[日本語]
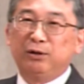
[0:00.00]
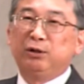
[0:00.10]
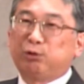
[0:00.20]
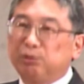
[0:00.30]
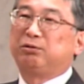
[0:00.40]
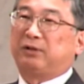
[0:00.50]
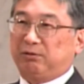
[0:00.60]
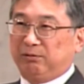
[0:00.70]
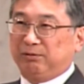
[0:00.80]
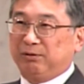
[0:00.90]
行くって言った
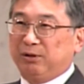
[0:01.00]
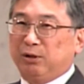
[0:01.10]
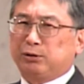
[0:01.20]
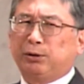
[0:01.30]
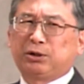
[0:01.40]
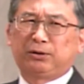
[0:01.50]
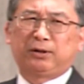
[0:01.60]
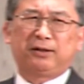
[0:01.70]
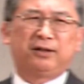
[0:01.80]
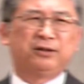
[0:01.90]
のそし
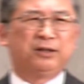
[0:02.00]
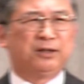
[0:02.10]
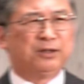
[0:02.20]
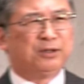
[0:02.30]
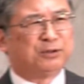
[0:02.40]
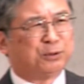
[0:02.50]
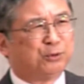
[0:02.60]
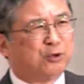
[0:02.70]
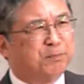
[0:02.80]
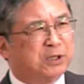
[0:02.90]
たらねそ
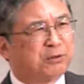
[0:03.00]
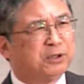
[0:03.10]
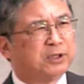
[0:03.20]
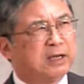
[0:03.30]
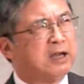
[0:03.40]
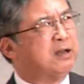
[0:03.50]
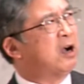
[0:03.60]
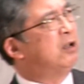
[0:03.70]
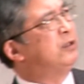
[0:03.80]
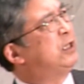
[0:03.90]
の子びっくりしてね「え
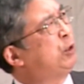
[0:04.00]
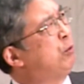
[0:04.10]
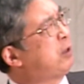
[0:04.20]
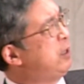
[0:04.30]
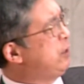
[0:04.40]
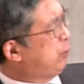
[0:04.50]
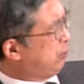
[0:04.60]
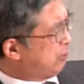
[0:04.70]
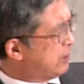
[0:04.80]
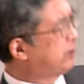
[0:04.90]
なんで教会に来
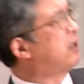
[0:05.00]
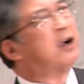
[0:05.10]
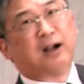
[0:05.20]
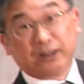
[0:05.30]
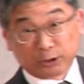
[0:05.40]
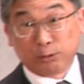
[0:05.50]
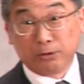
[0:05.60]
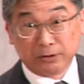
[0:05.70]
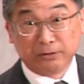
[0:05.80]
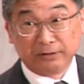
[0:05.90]
るのあなたが!」って
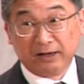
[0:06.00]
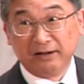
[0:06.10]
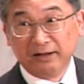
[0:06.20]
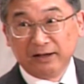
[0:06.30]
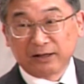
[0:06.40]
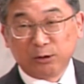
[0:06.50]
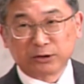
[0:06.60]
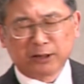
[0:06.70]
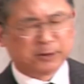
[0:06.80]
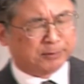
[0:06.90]
こういうふうな
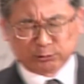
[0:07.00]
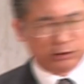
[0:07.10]
顔さえまあ、と